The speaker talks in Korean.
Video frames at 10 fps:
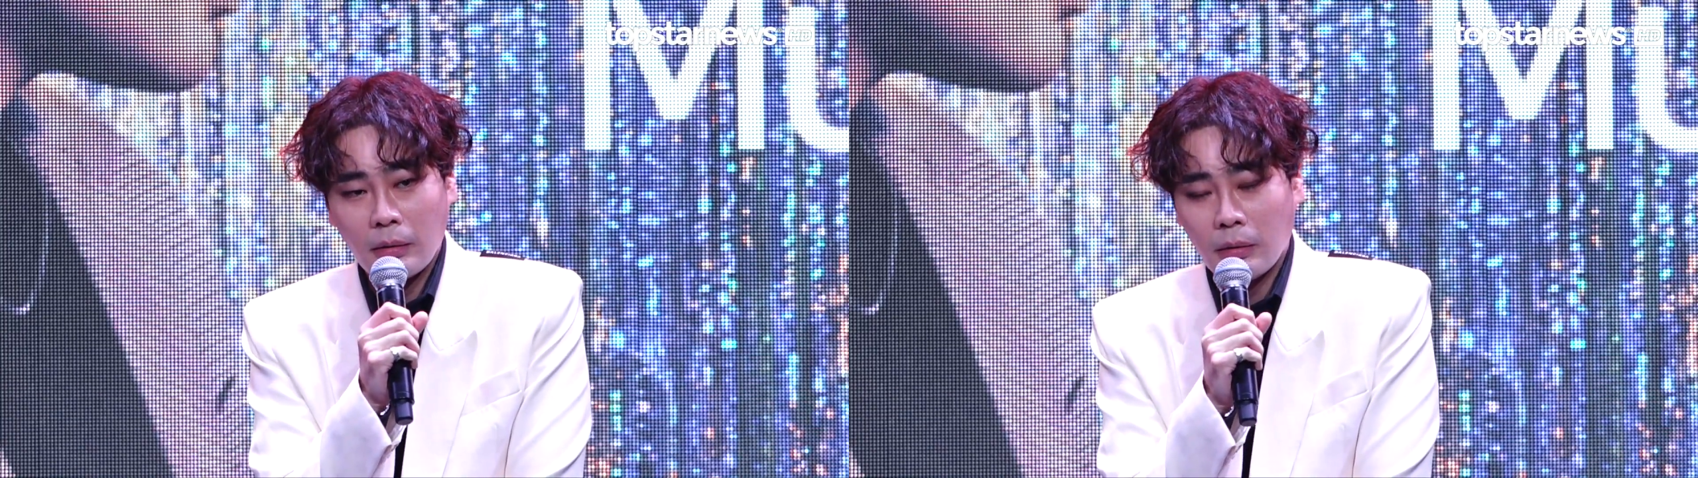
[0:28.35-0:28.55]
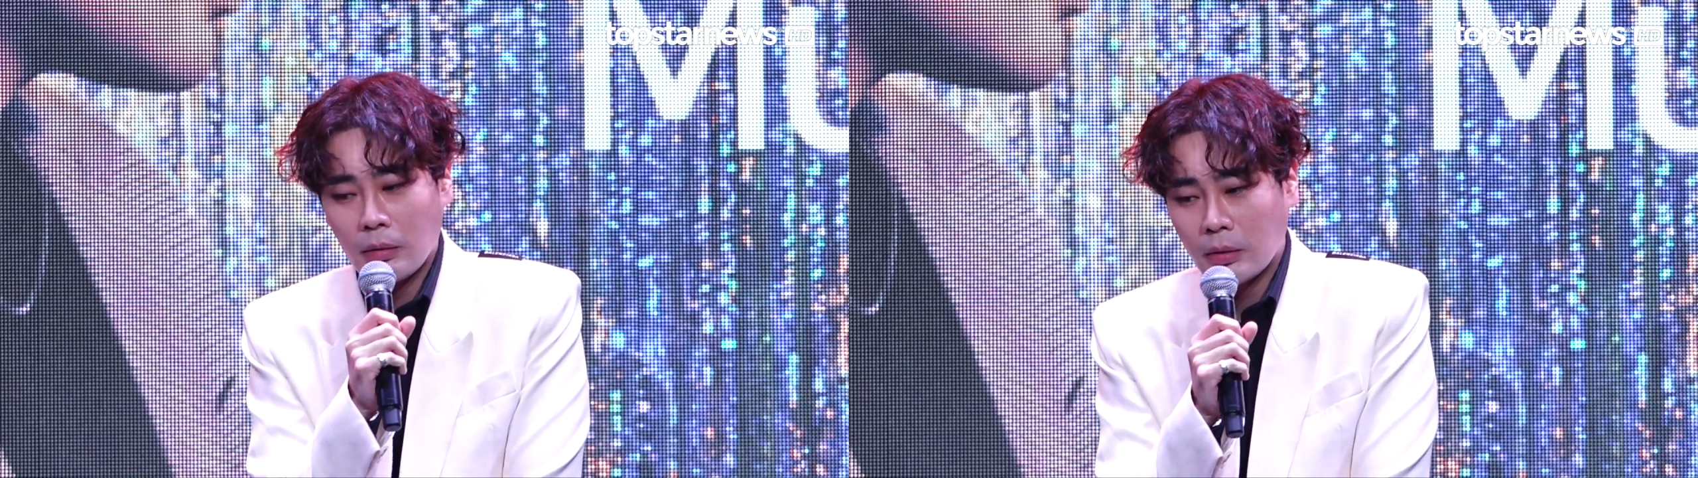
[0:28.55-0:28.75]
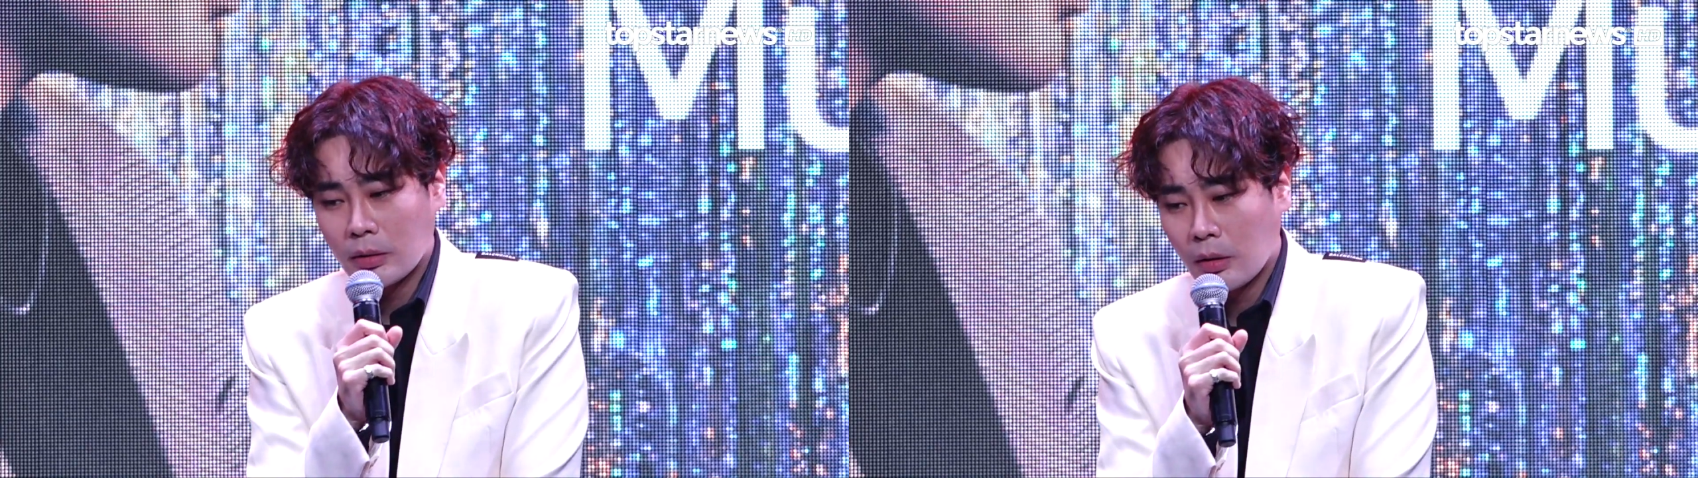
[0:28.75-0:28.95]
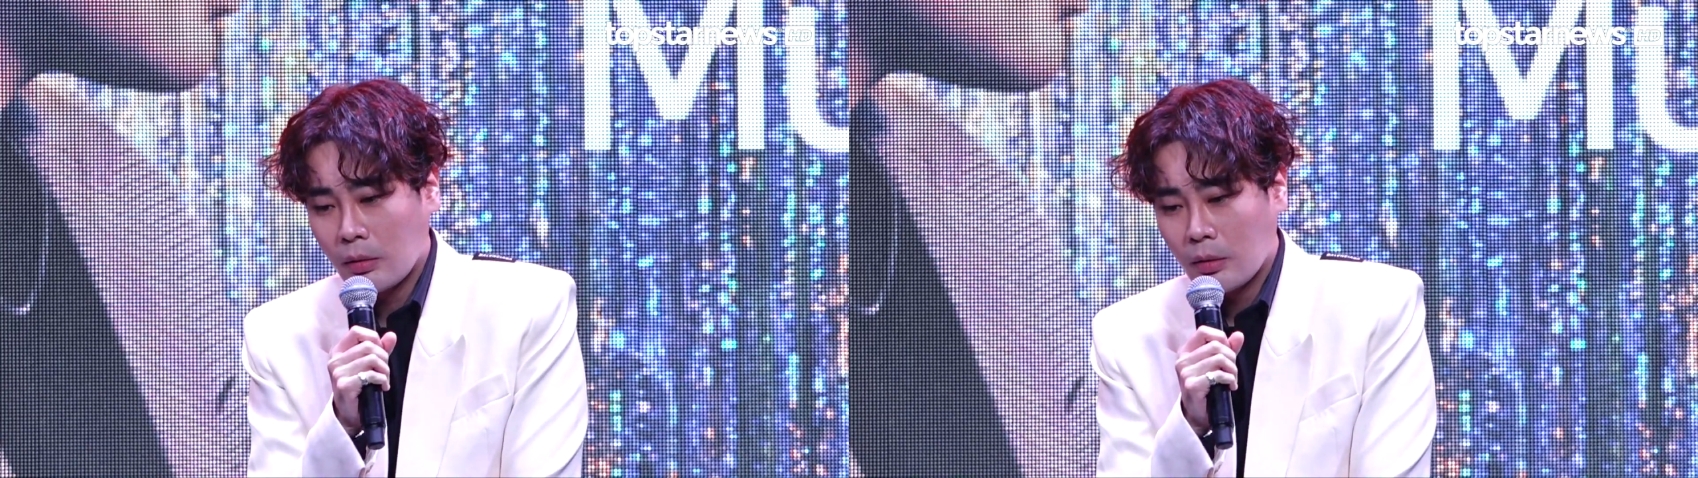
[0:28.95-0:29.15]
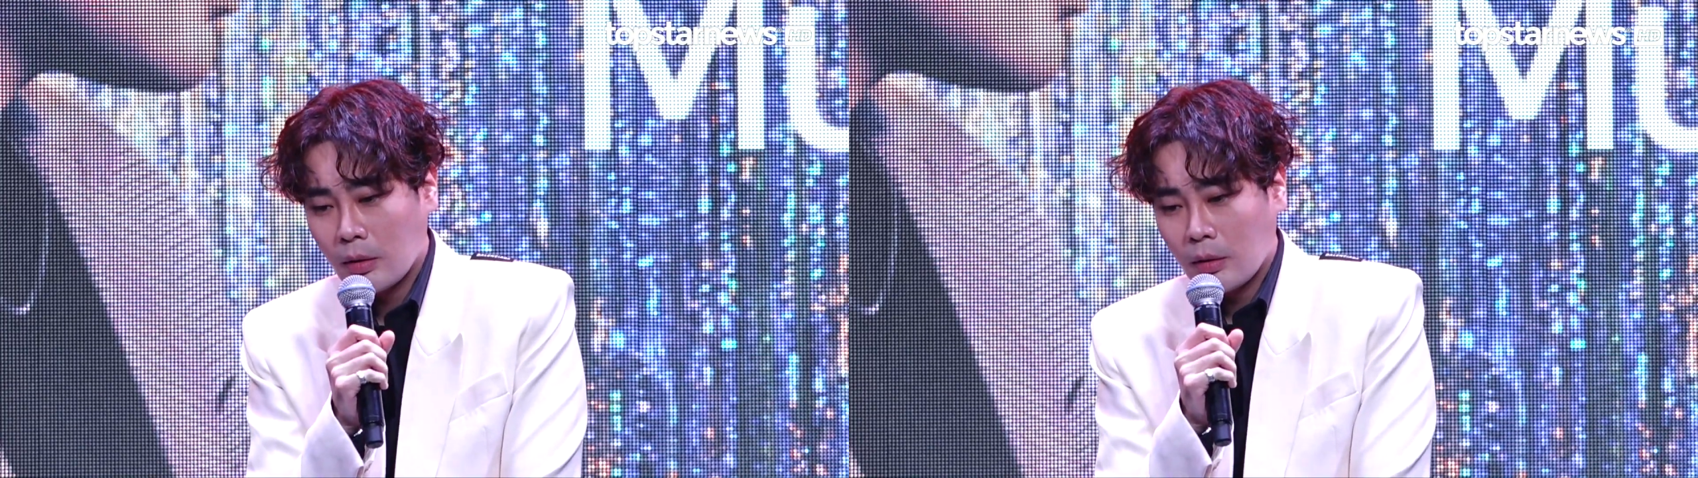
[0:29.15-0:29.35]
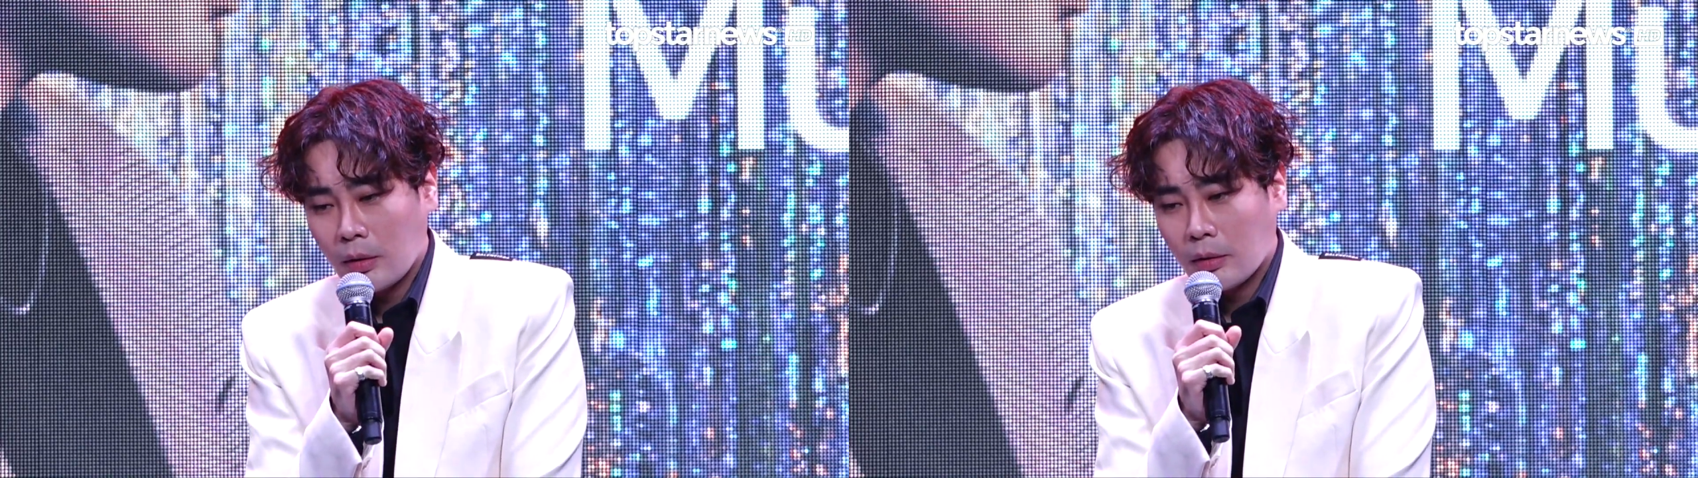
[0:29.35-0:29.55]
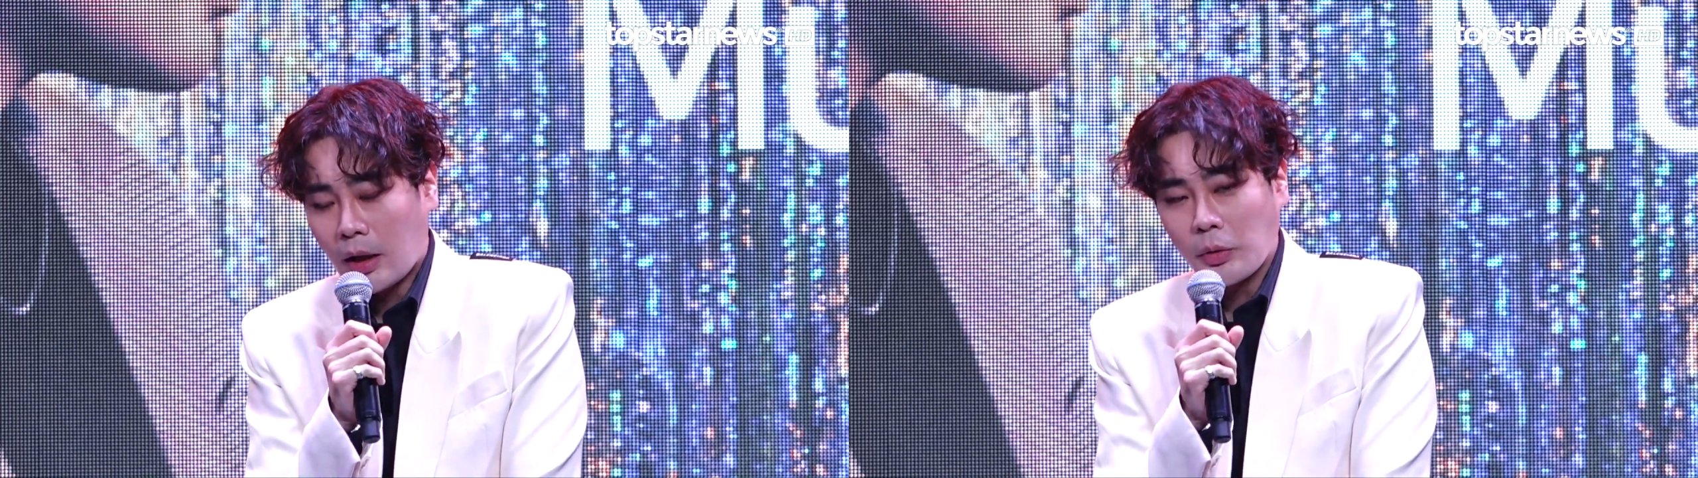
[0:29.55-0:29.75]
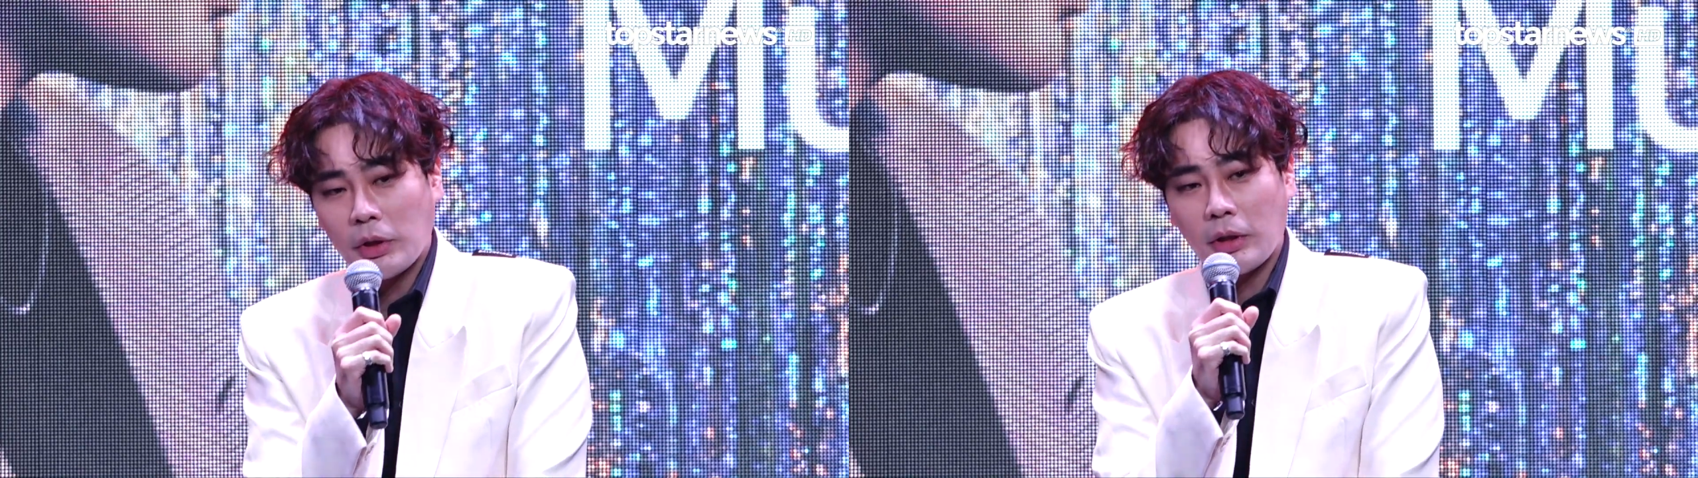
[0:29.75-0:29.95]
어, 그래서 다소